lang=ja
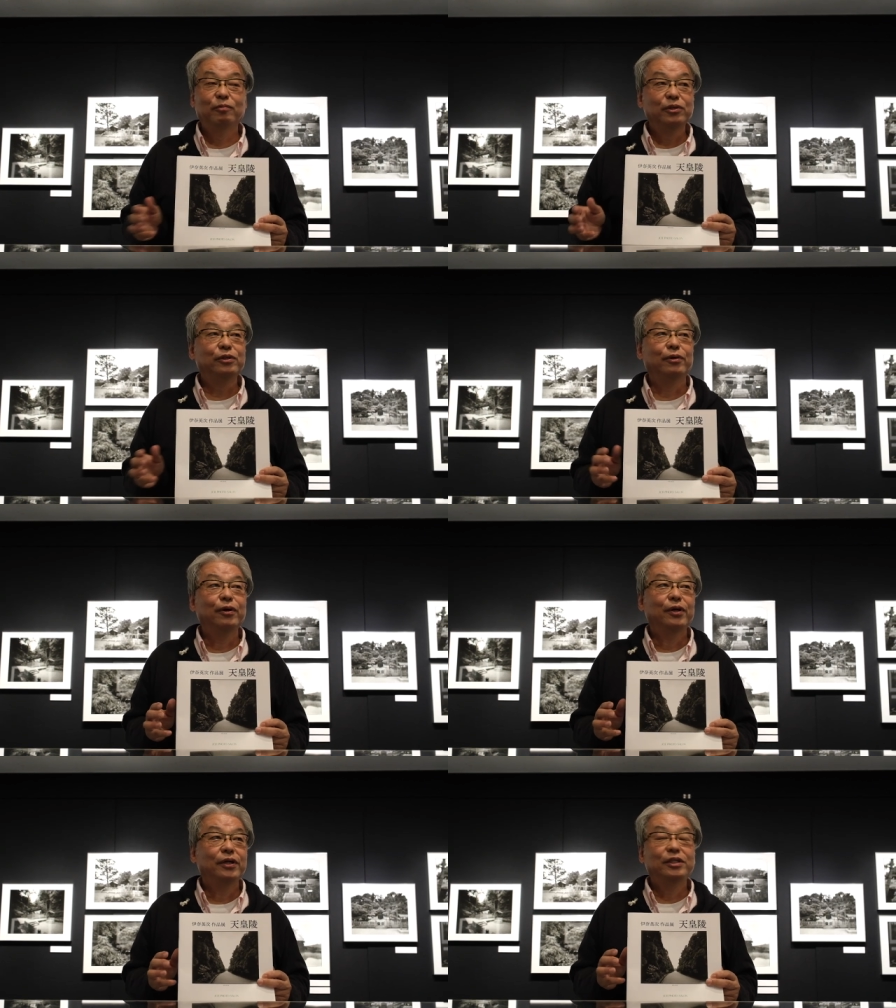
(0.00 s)
もちろん
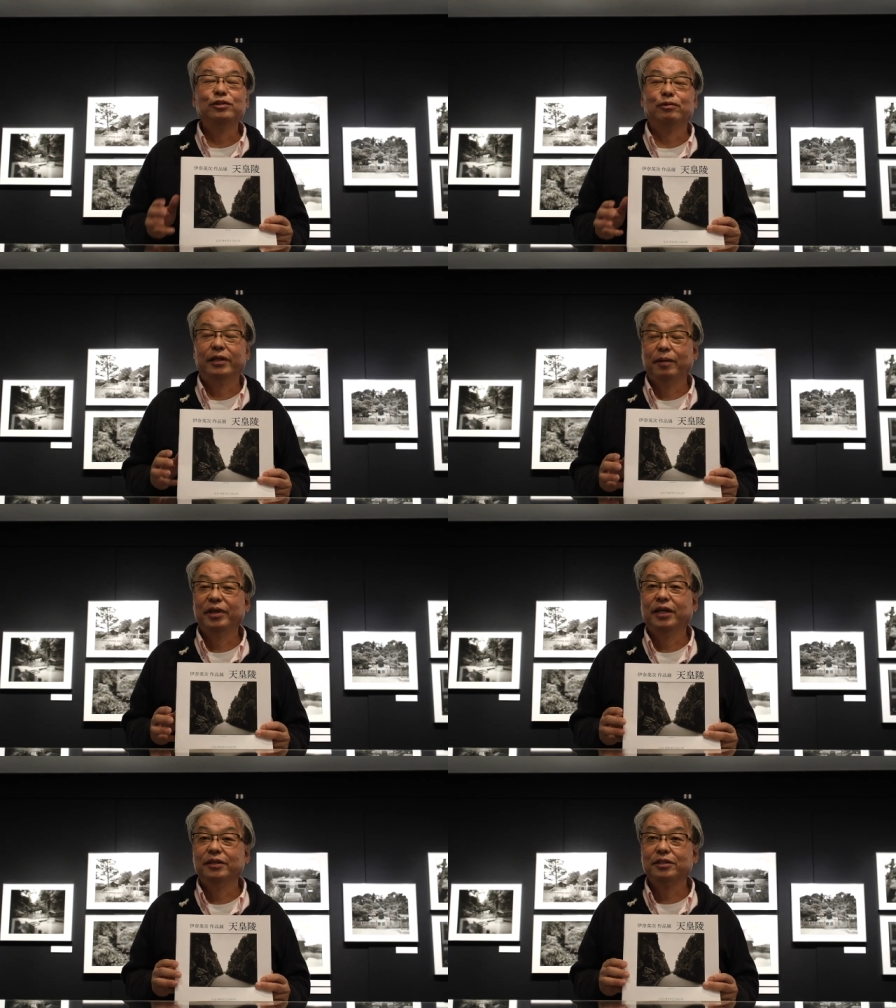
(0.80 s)
飲食は
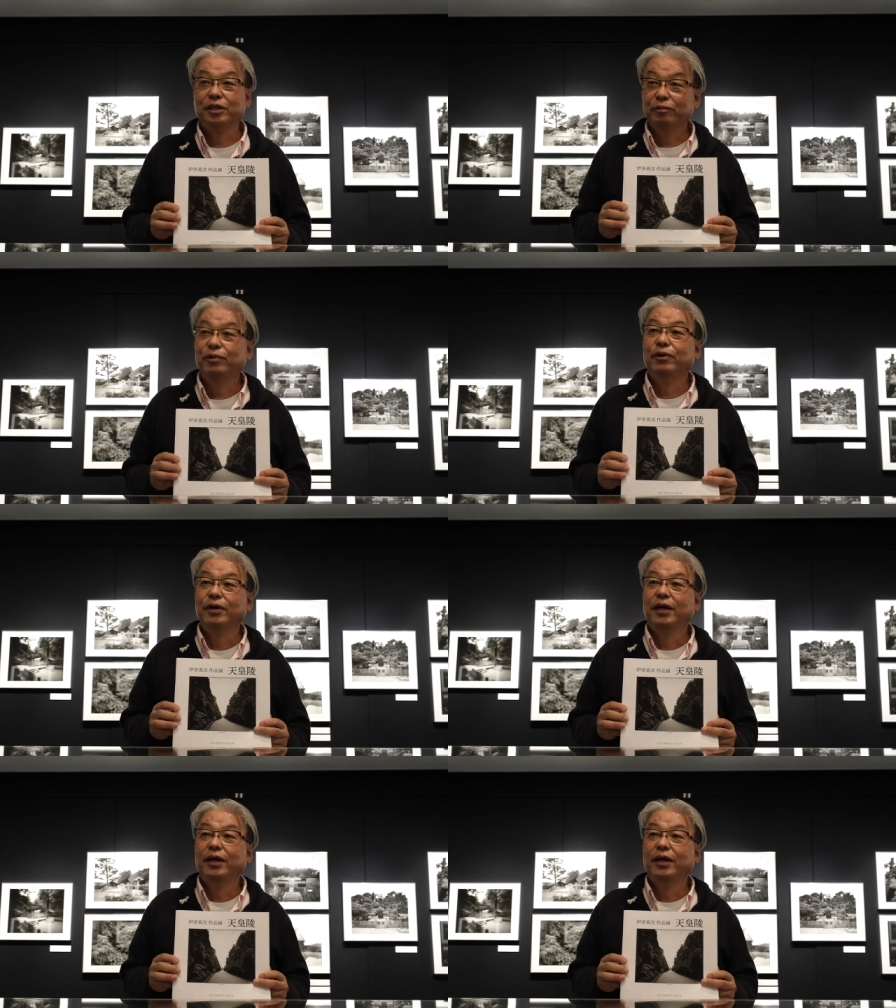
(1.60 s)
ダメなんですけども、